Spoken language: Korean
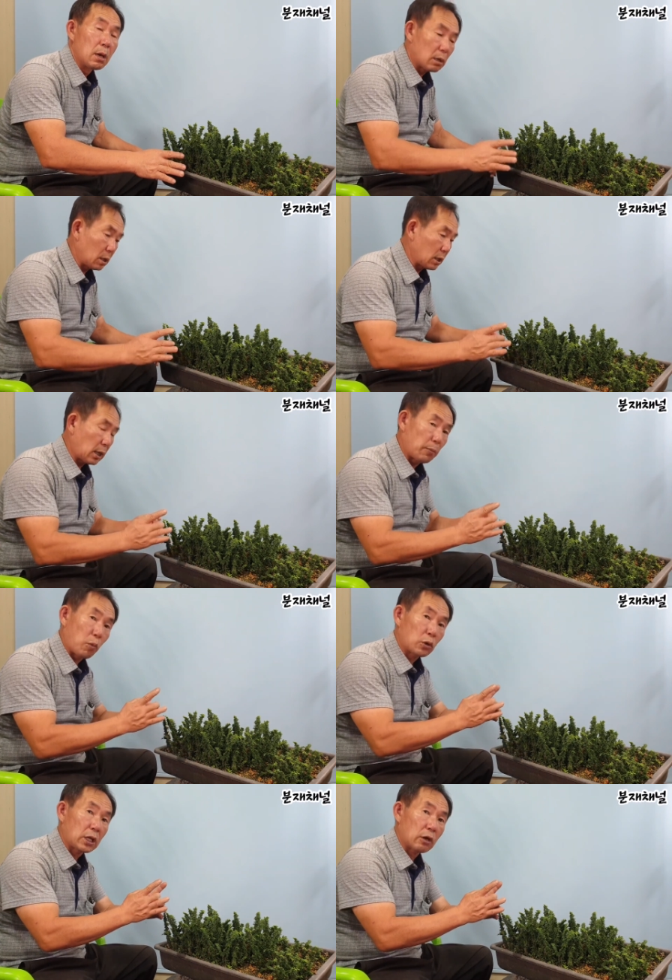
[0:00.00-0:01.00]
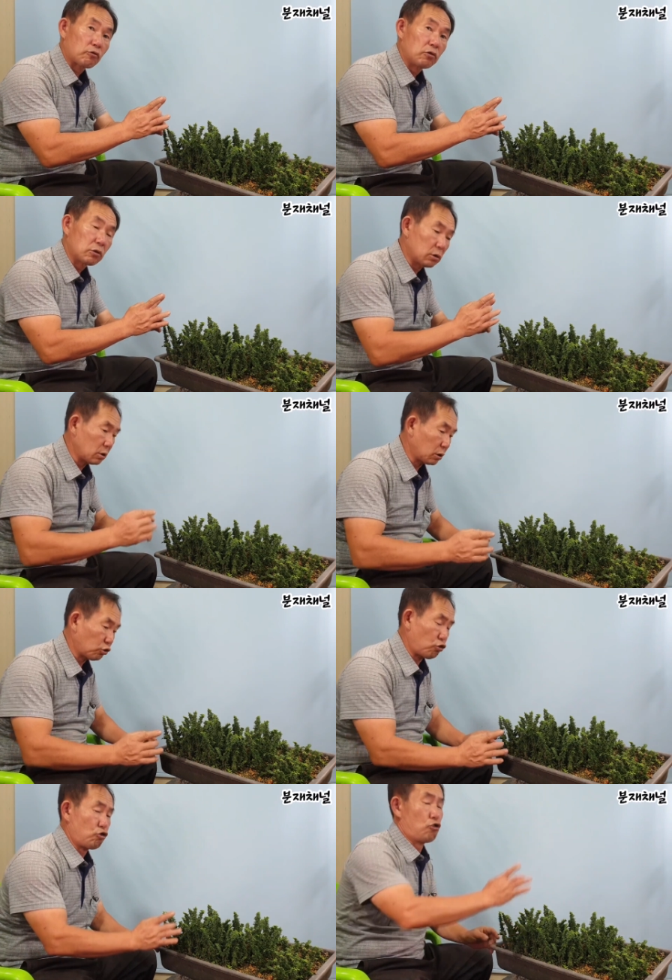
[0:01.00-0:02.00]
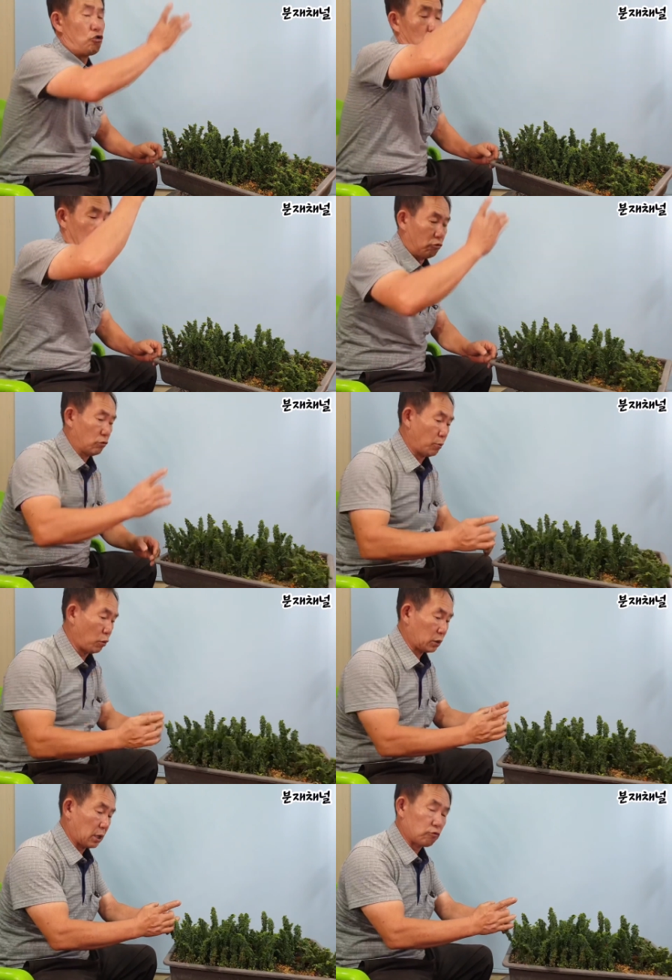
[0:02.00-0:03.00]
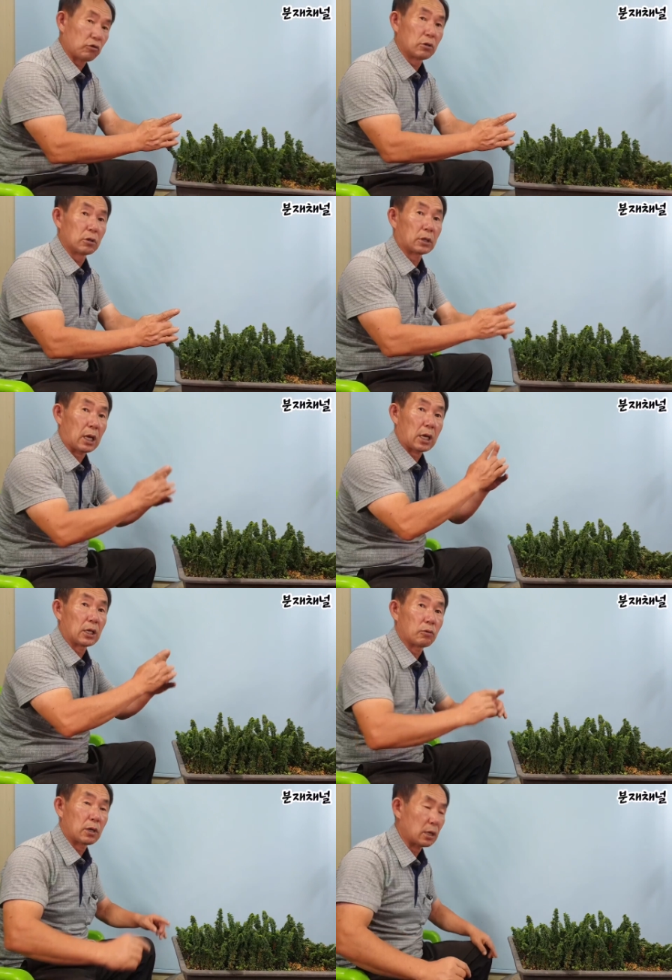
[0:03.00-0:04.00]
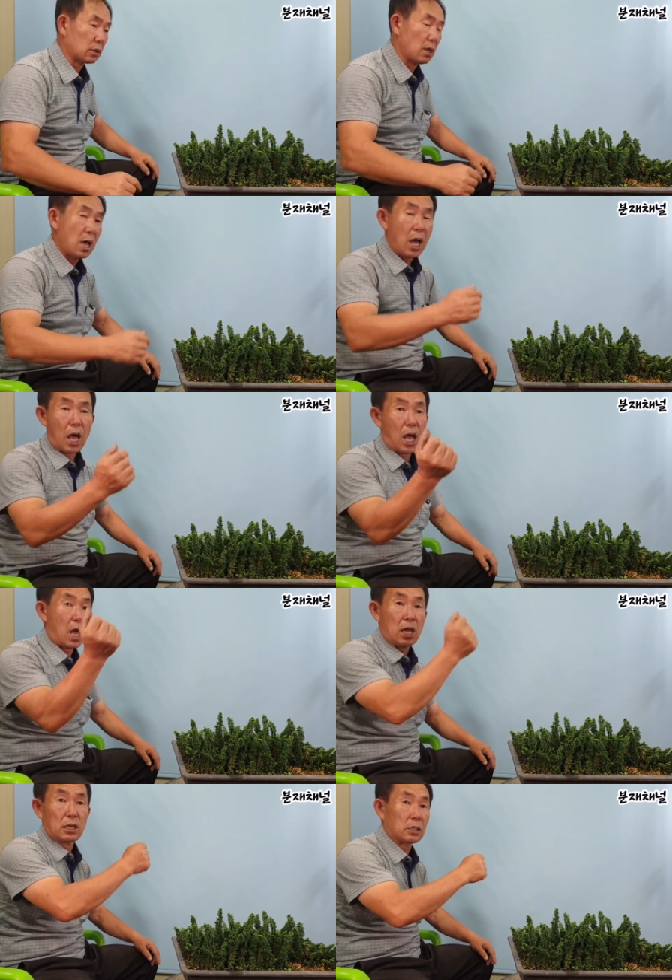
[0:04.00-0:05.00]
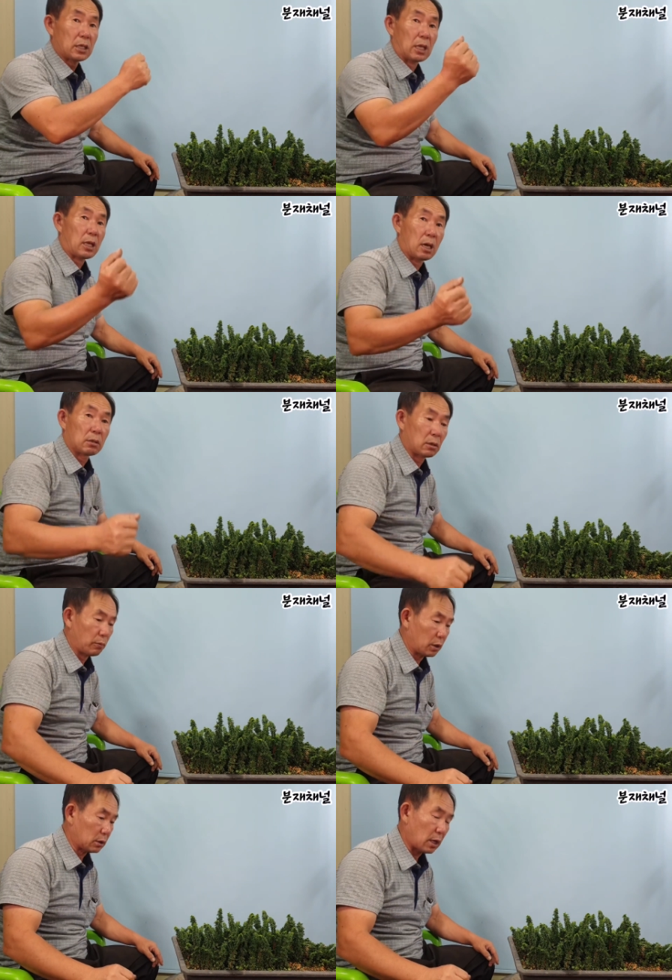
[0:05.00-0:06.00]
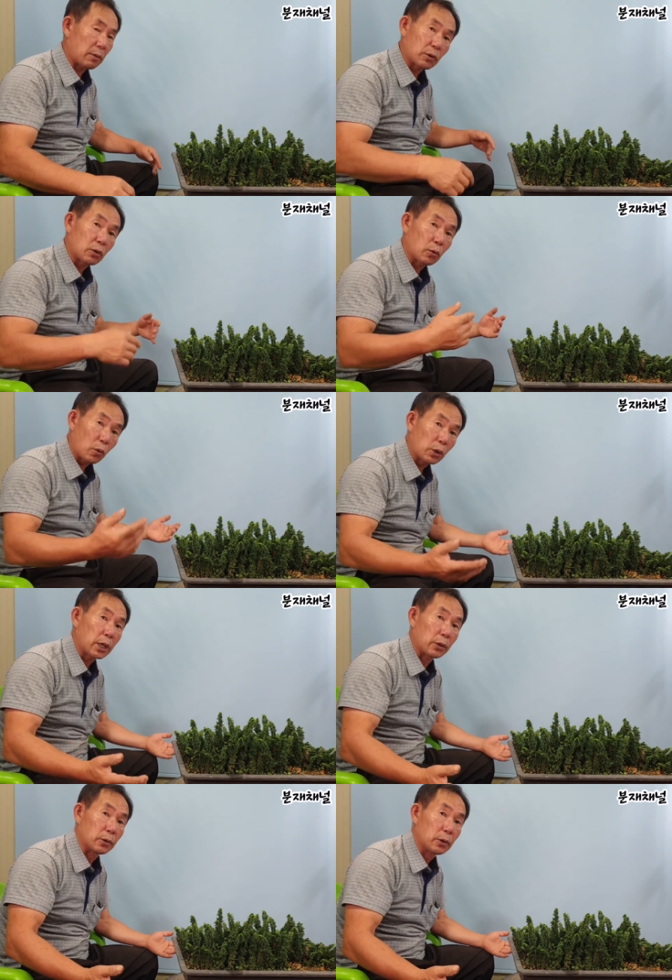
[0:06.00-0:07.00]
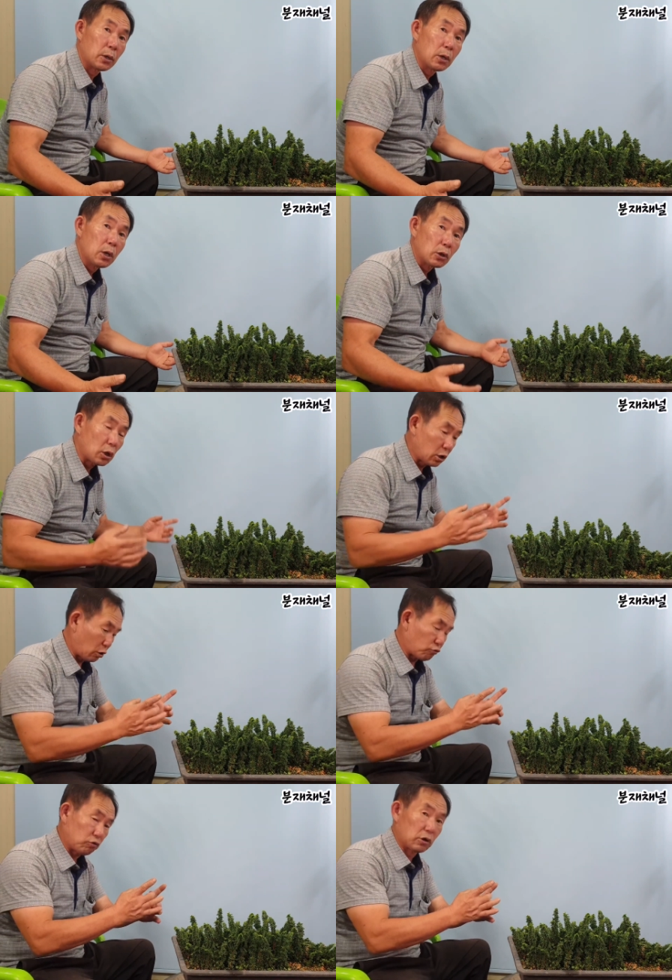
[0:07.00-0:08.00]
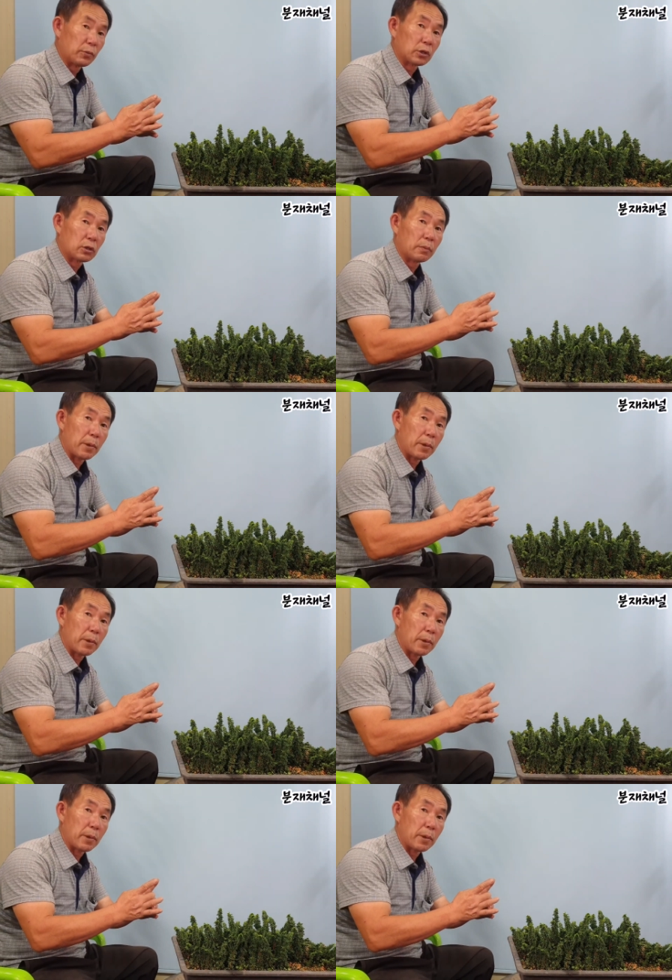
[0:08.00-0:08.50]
그러니까 목대 굵은 거 쫙 키운 거 목대 굵은 거 딱 가지고 나와서 아 이거 싸다 그러면은 사람들은 오케이 저렇게 굵으면 저